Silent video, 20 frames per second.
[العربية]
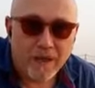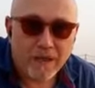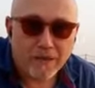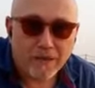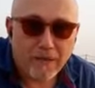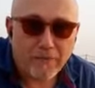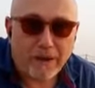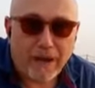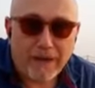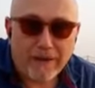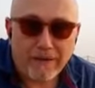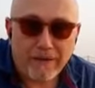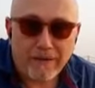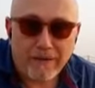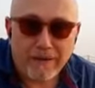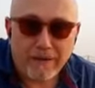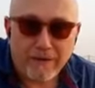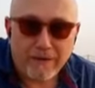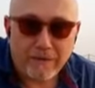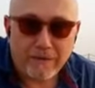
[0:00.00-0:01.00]
طبعا
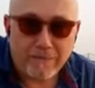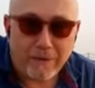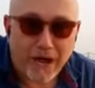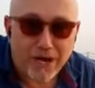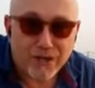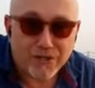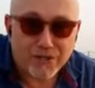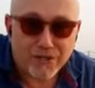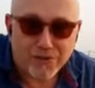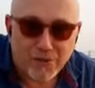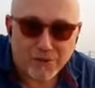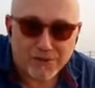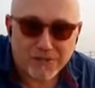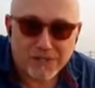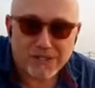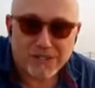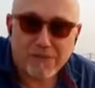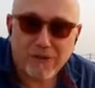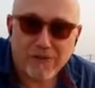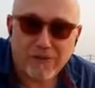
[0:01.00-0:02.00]
آه، مارشال جولد
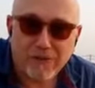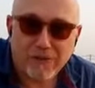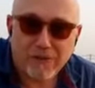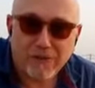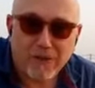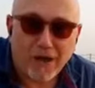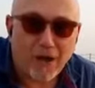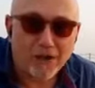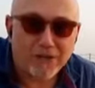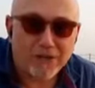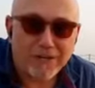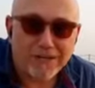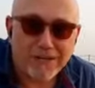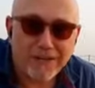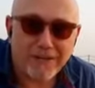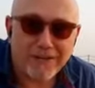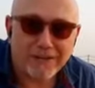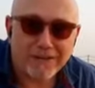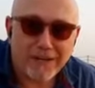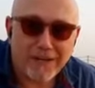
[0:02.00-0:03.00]
سميث انتقد
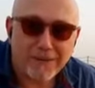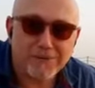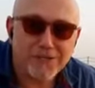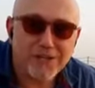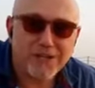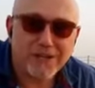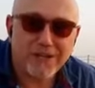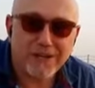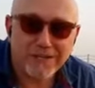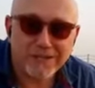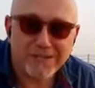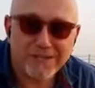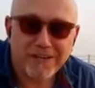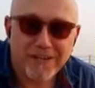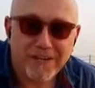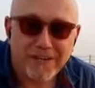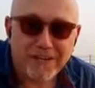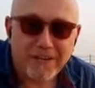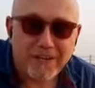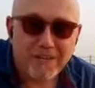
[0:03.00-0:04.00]
كثير كتاب سكريت
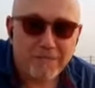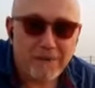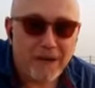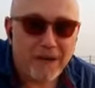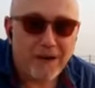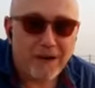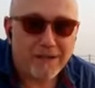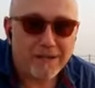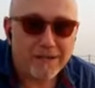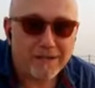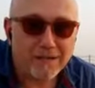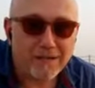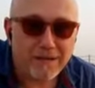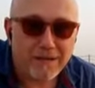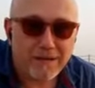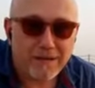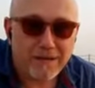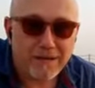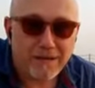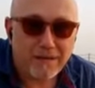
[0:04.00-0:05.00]
بيقول لك
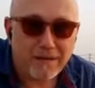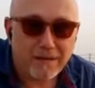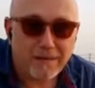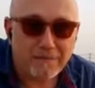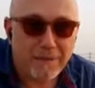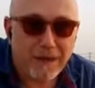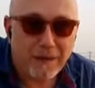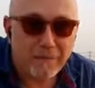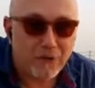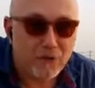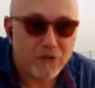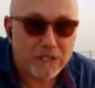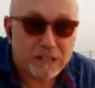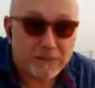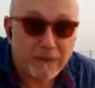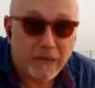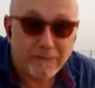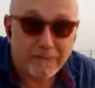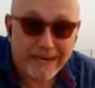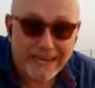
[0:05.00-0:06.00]
آه، انباع منه
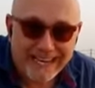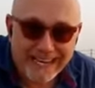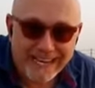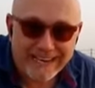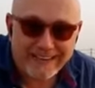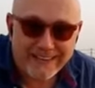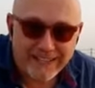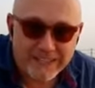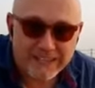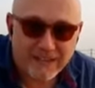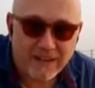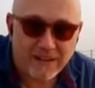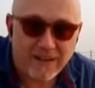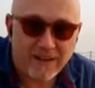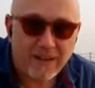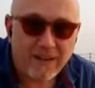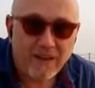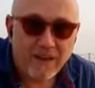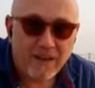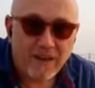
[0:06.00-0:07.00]
7 ملايين نسخه
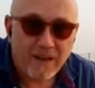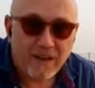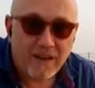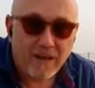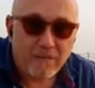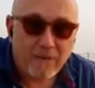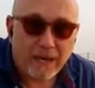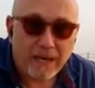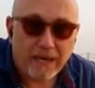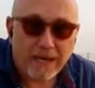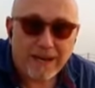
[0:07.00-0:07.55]
بحكي